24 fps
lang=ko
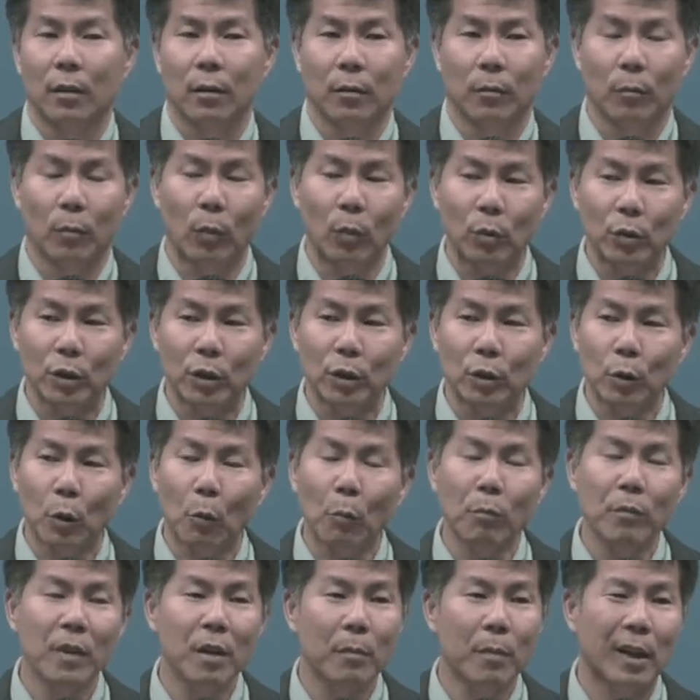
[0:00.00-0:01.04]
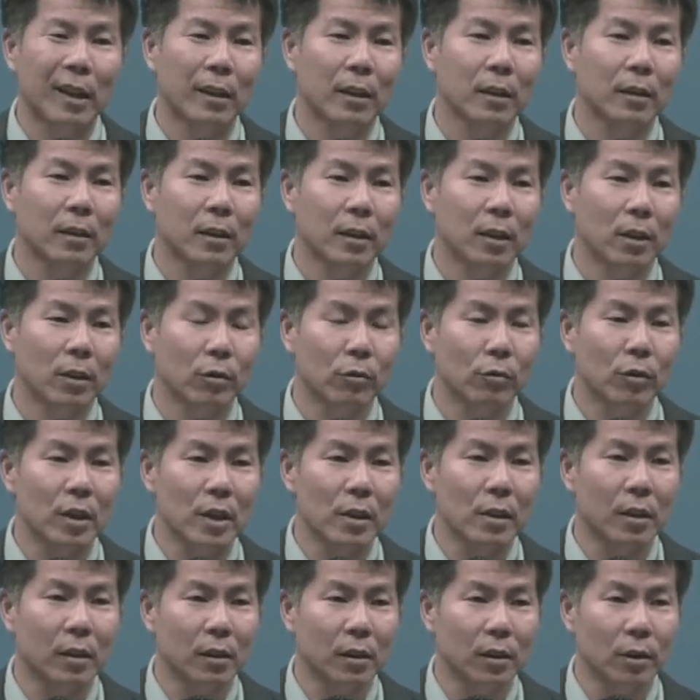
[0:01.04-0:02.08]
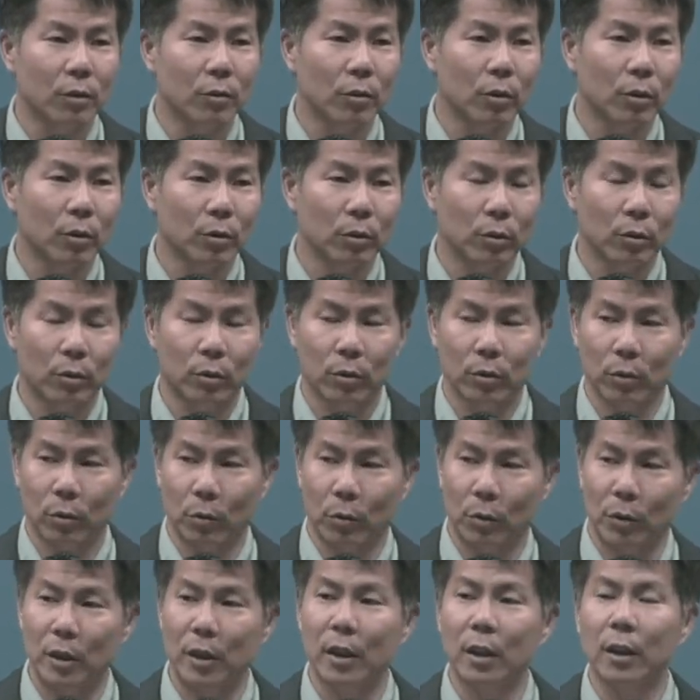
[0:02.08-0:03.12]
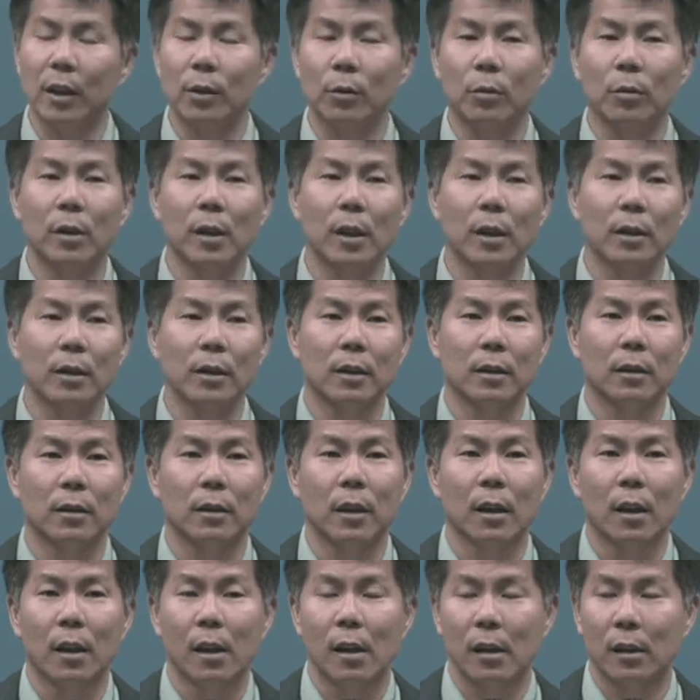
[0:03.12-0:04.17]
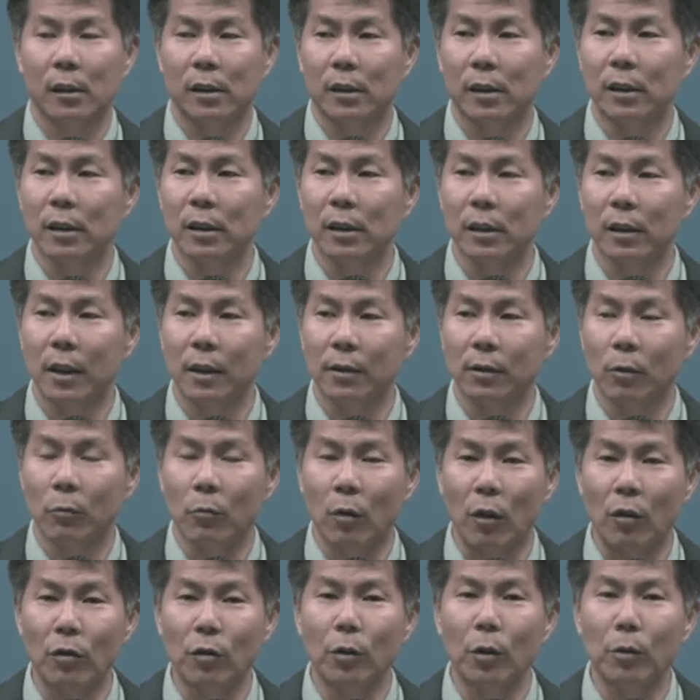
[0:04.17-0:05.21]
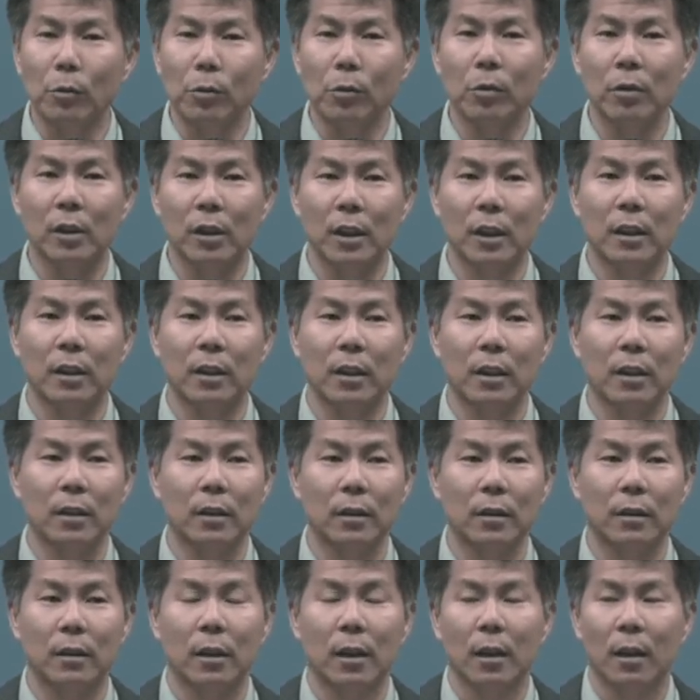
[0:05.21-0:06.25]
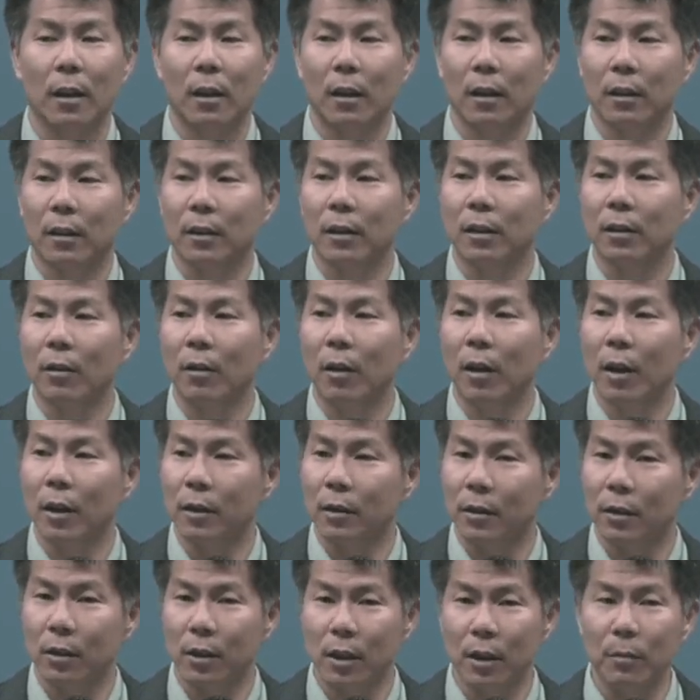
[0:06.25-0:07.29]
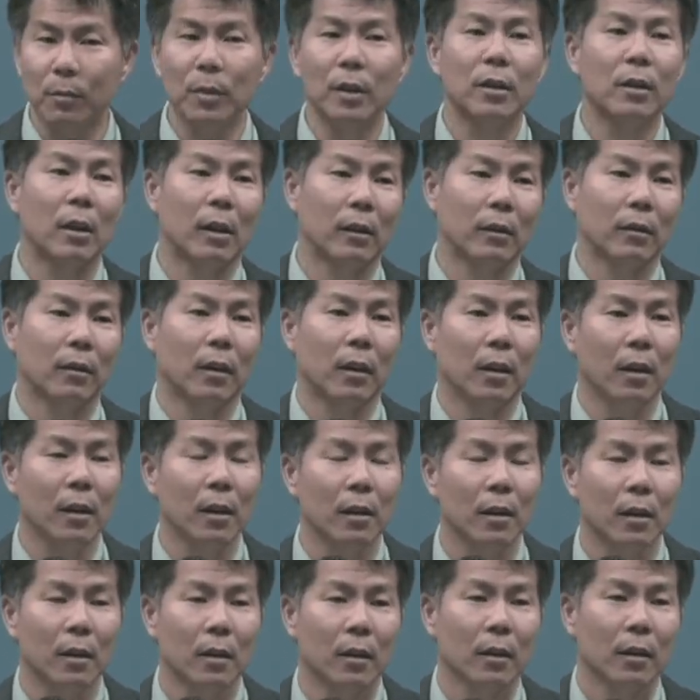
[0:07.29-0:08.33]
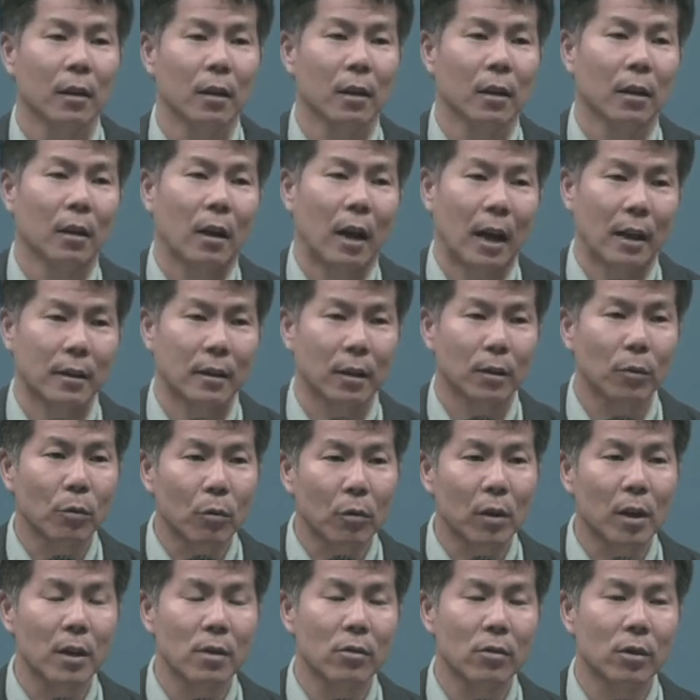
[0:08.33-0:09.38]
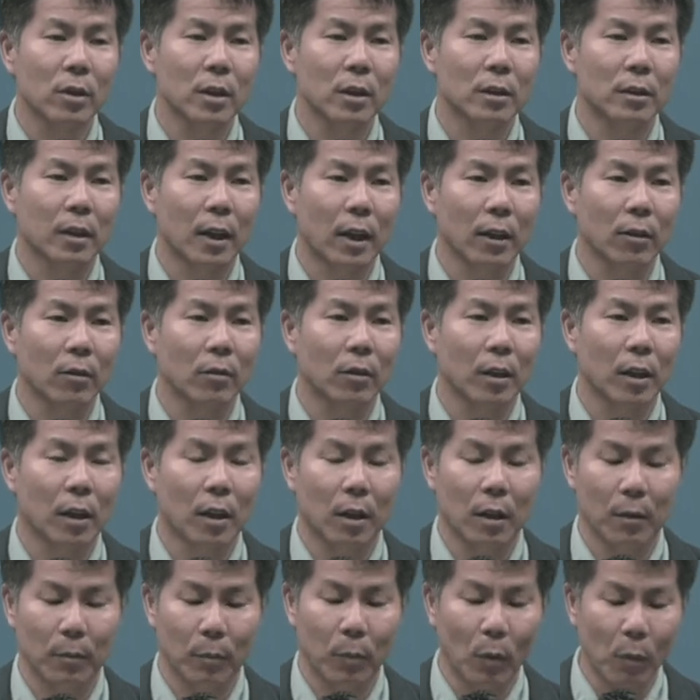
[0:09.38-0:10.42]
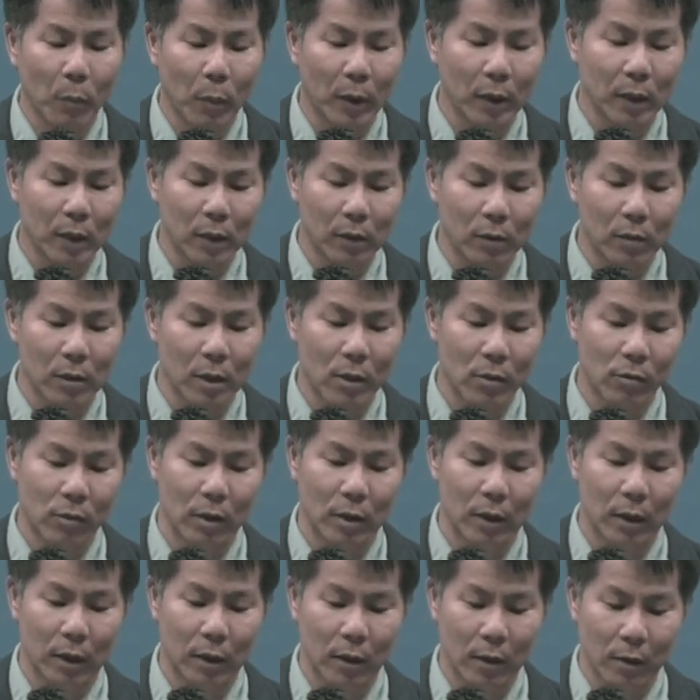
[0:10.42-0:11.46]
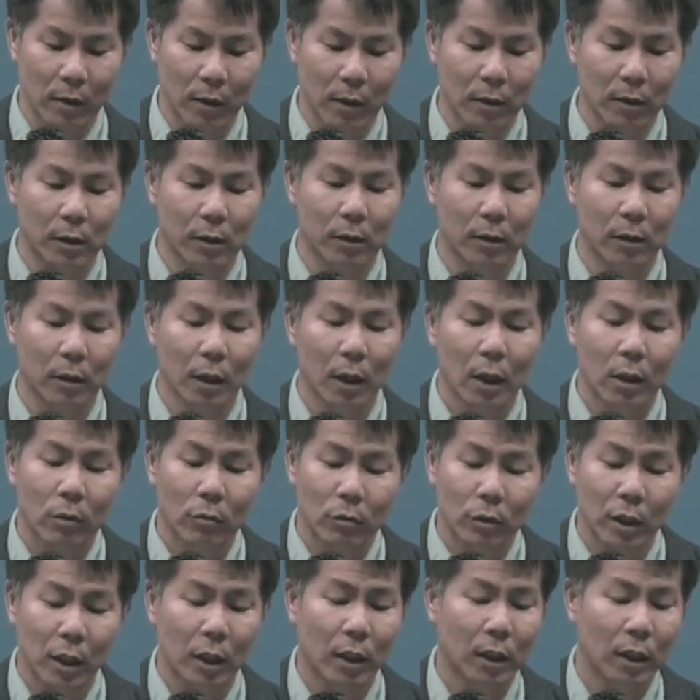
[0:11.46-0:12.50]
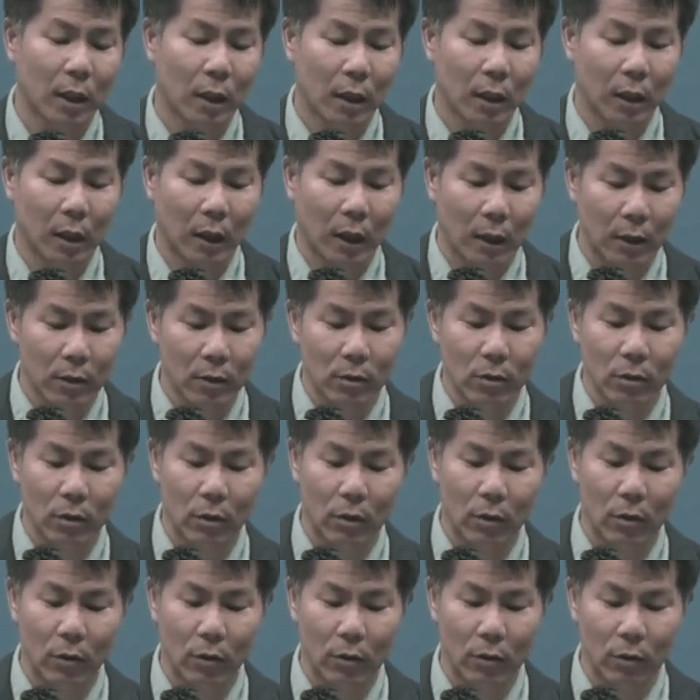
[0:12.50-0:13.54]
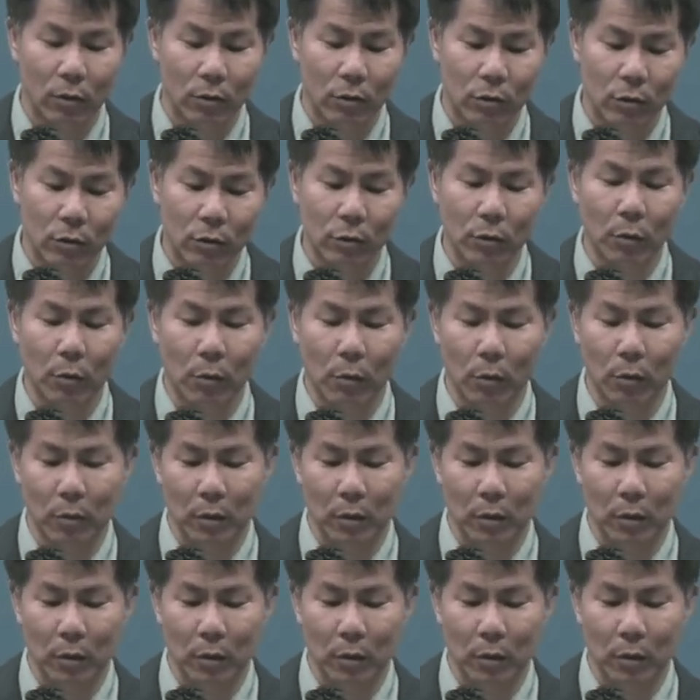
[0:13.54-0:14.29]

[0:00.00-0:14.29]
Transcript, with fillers: 모든 톱니바퀴들이 유기체를 이루어 동일하게 돌아가는 그래서 원동력을 일으키는 그러한 힘이 될 때 가장 효과적인 사역의 폭발이 일어날 수 있다는 사실을 우리에게 가르쳐 주고